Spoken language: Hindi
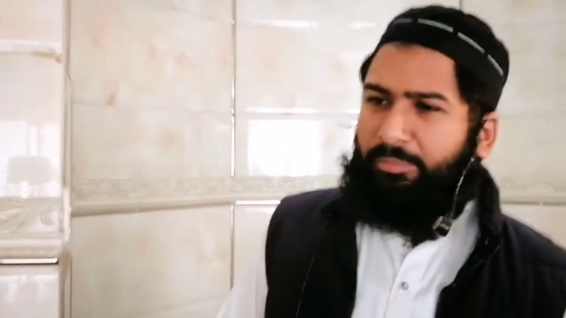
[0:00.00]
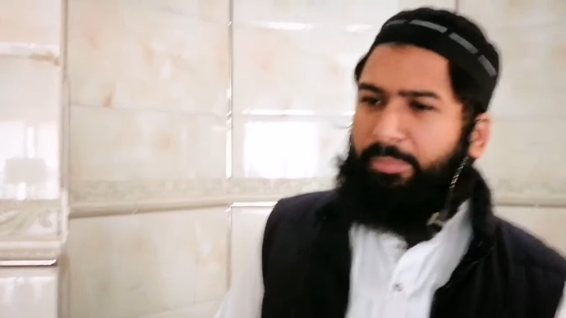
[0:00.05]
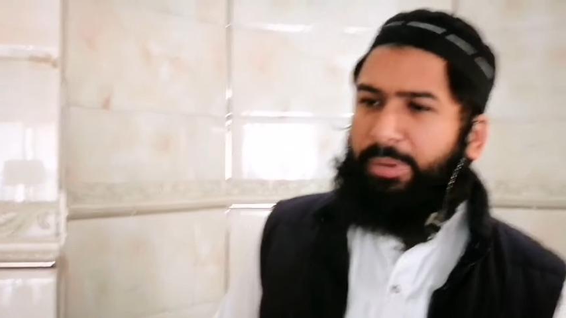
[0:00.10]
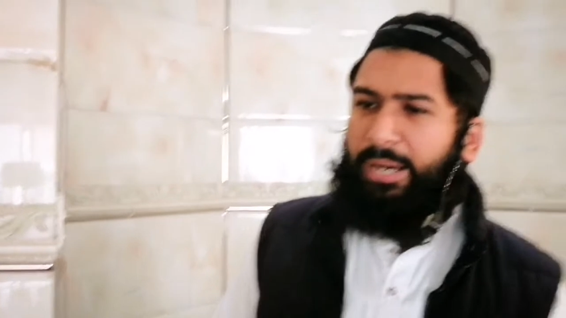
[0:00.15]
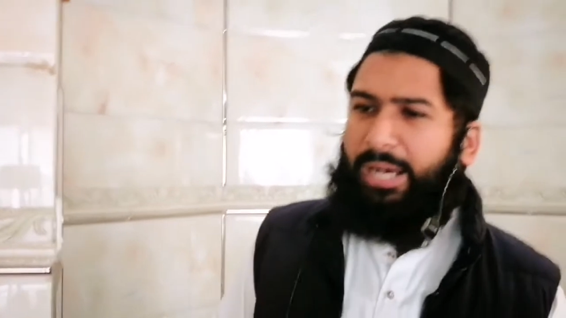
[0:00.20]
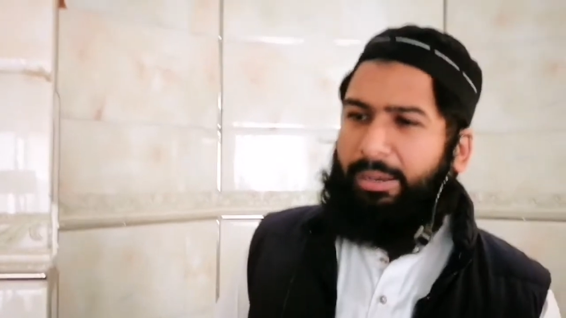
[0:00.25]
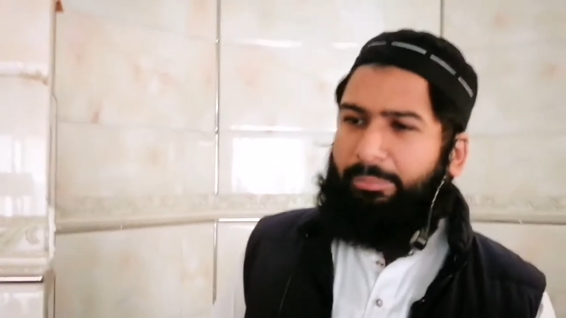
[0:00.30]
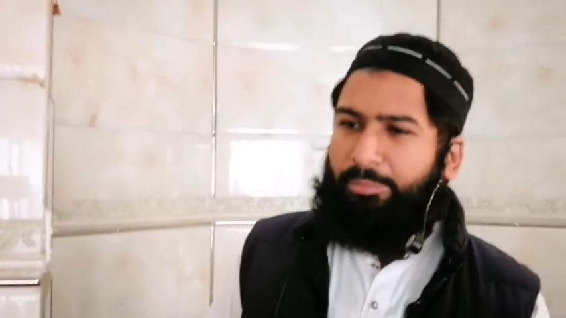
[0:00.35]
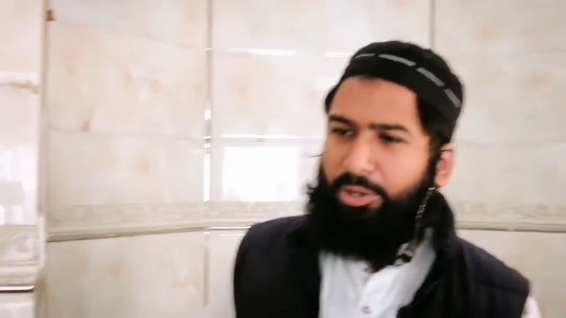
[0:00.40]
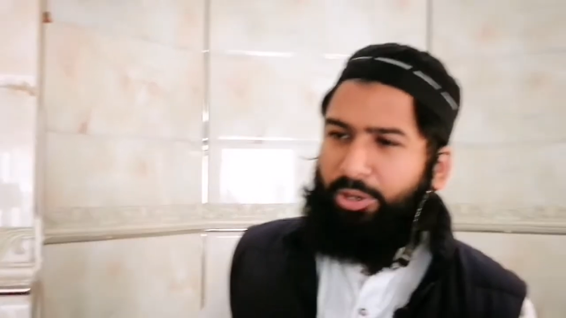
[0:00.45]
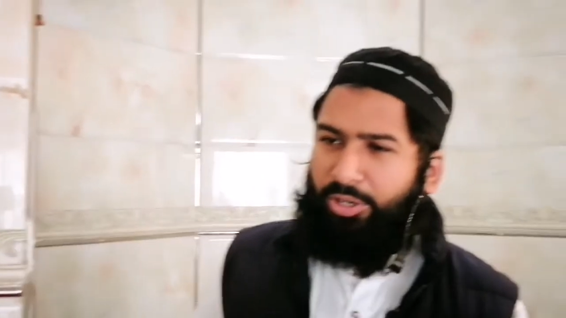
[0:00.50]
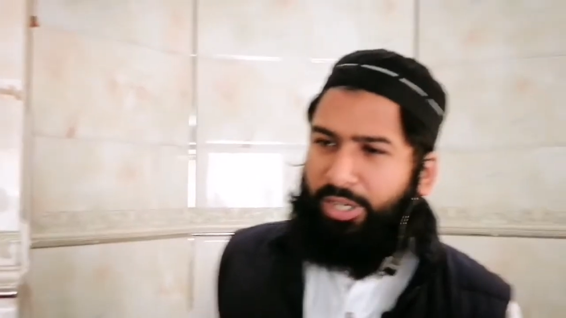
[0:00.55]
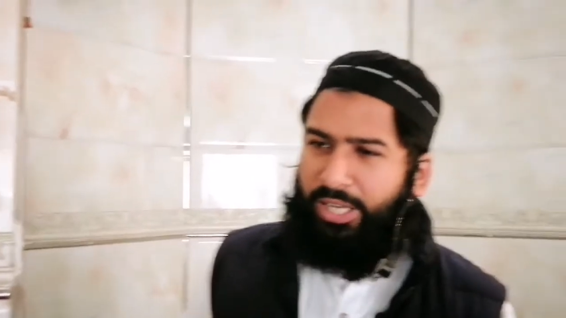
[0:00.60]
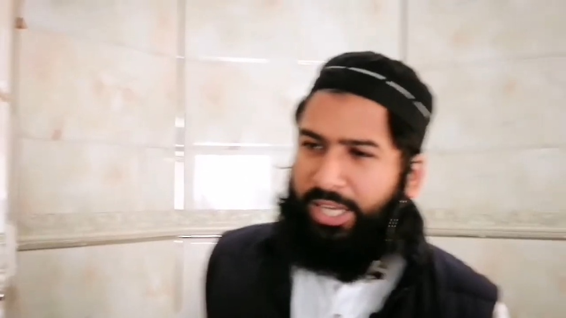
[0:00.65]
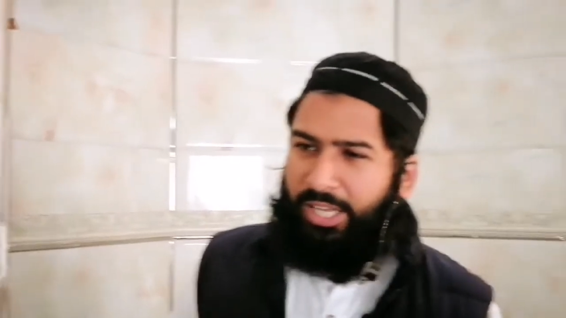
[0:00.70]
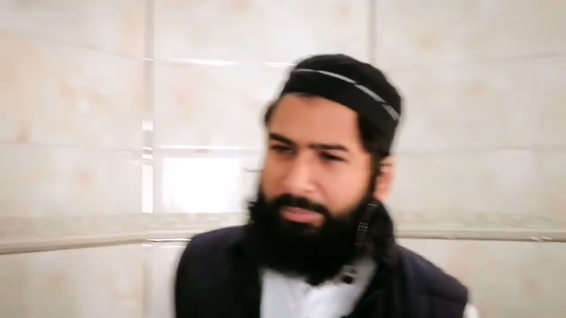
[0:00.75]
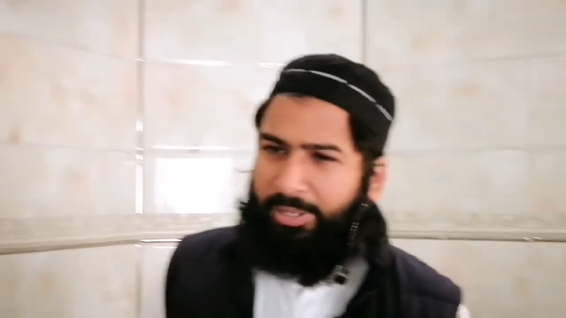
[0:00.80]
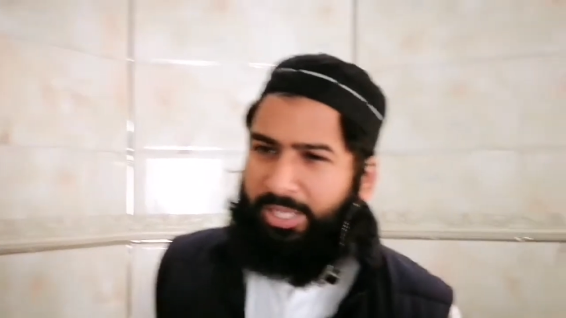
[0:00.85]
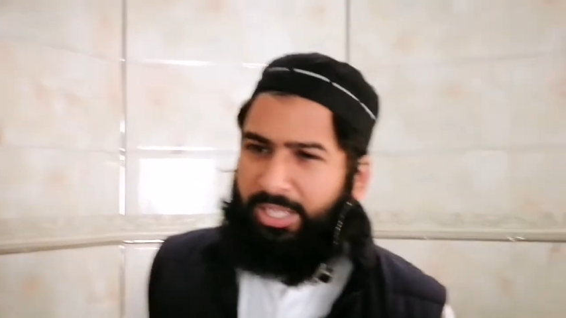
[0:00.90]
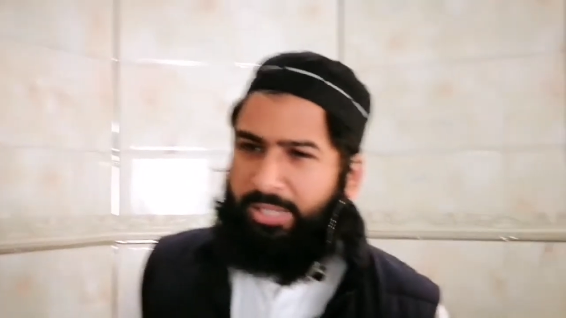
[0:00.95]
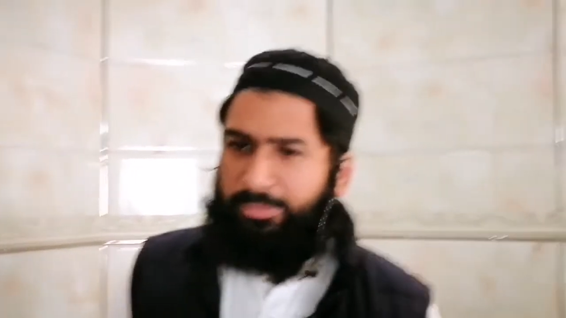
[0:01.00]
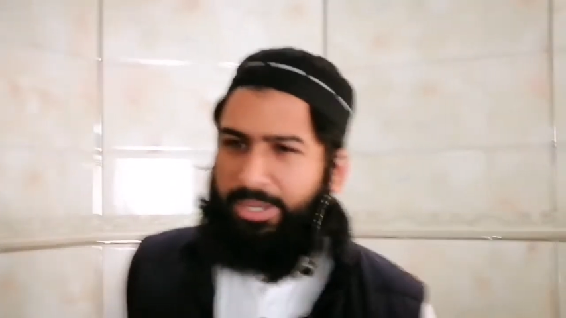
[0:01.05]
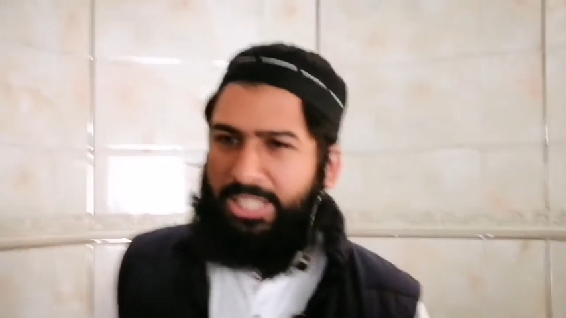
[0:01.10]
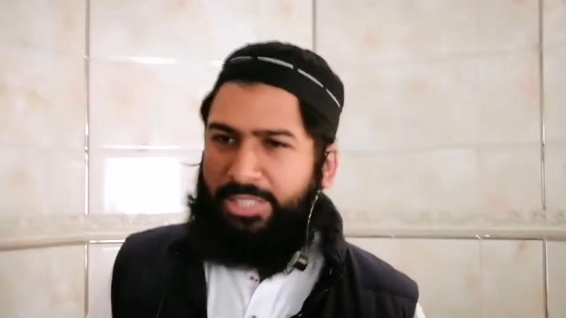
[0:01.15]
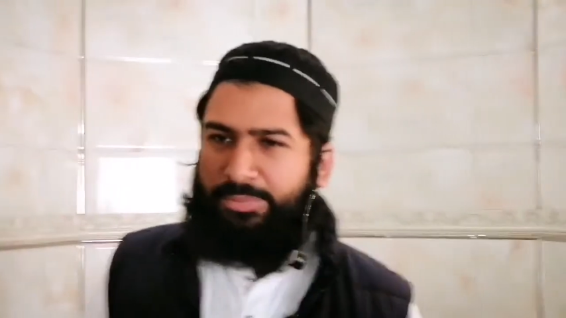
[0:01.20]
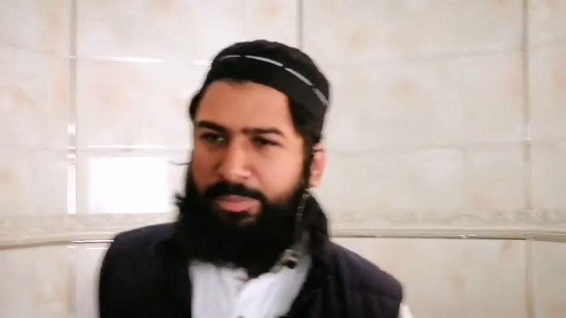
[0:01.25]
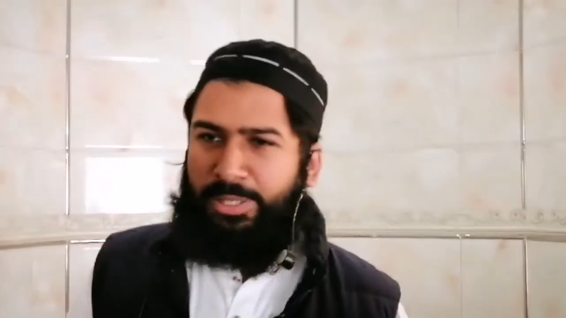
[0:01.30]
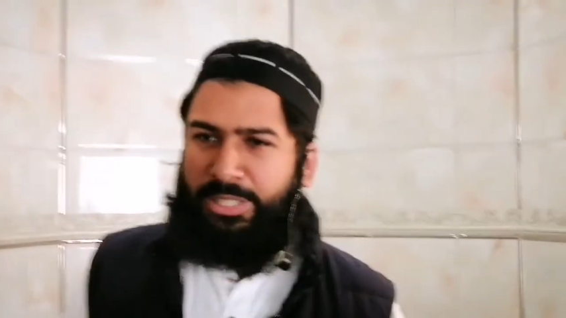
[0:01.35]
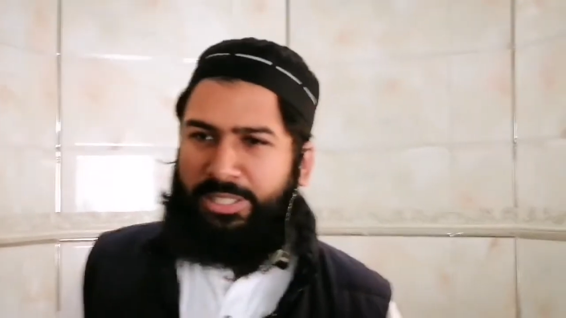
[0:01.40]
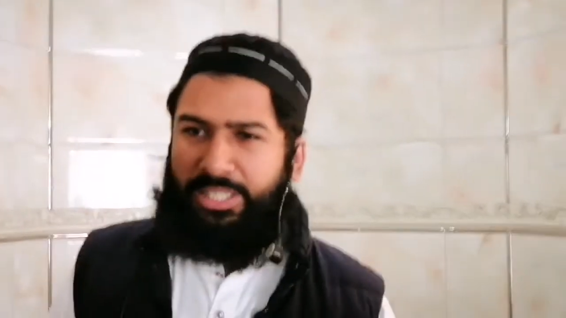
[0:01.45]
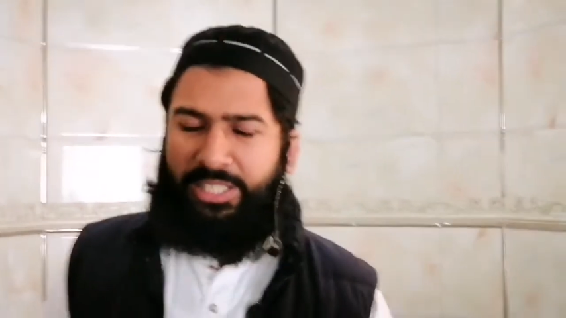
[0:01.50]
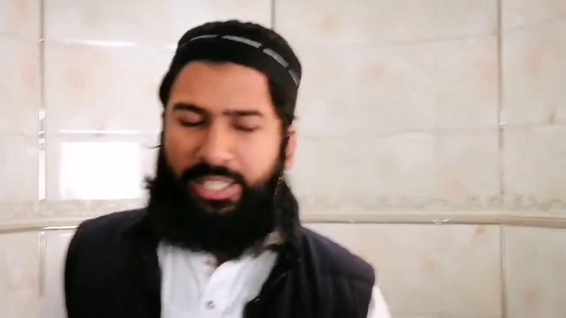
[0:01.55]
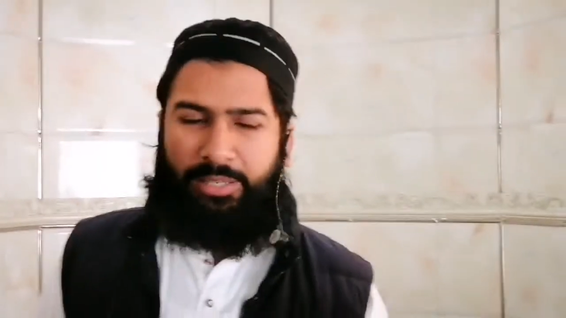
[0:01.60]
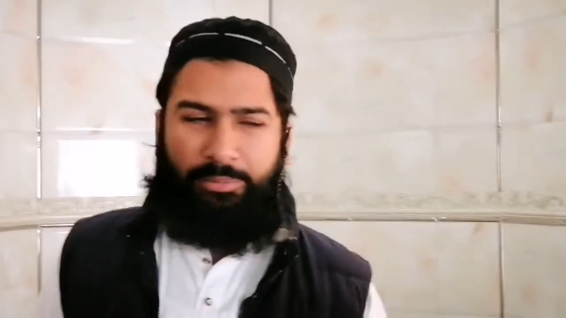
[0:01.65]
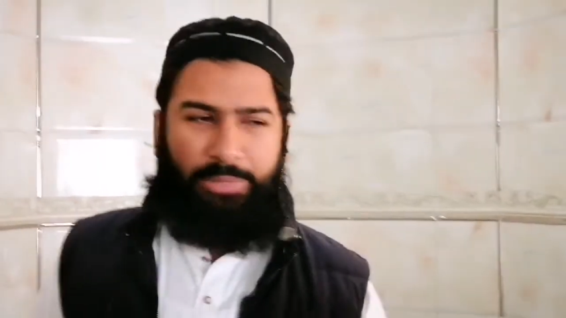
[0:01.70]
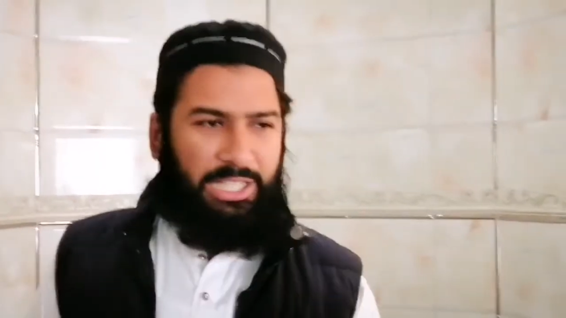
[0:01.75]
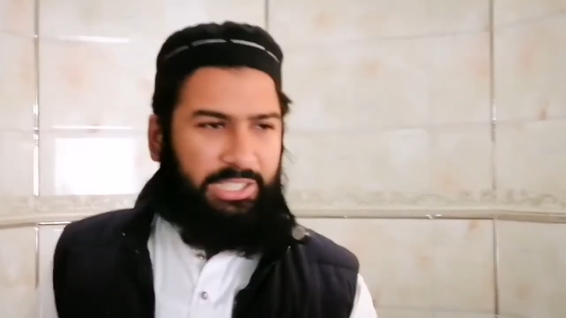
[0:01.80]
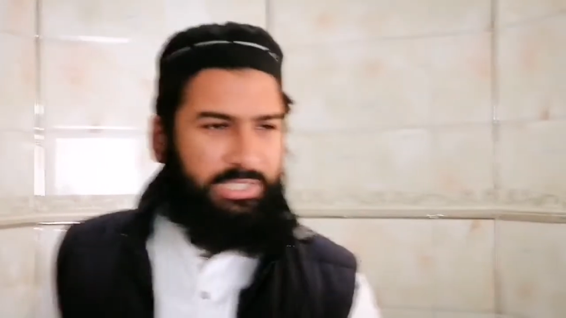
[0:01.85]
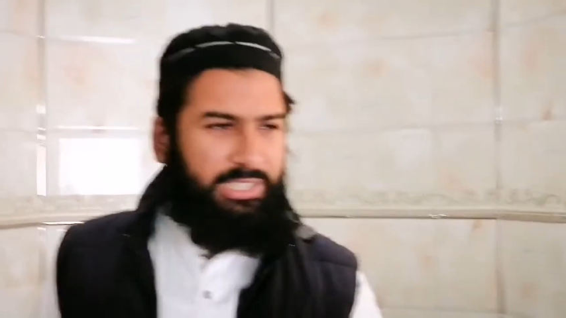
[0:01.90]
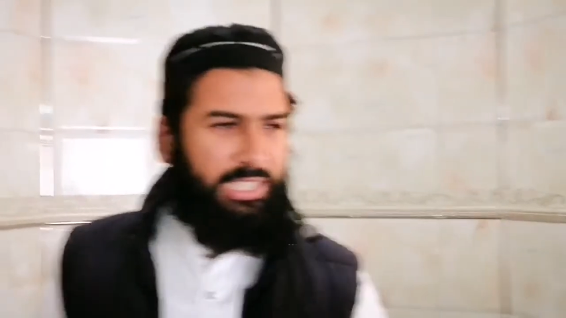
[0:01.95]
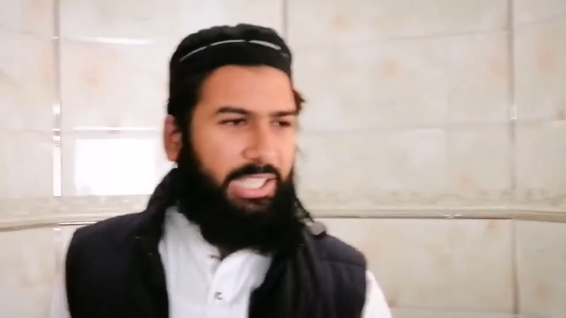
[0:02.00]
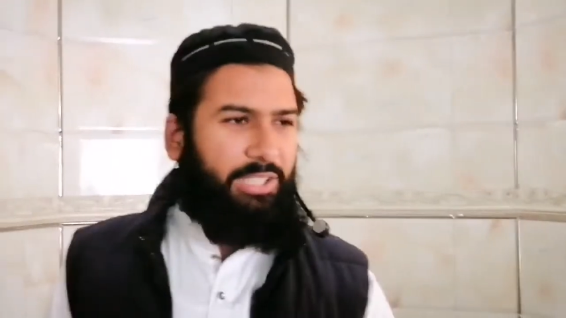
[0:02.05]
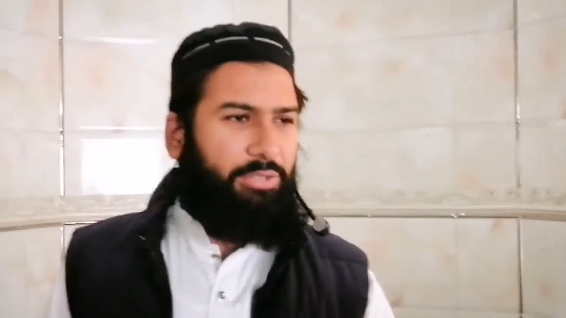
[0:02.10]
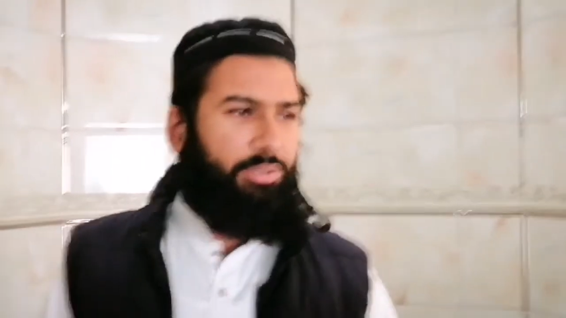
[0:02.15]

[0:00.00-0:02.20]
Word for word: बाप लोग घर में नमाज़ पढ़ते हैं नबी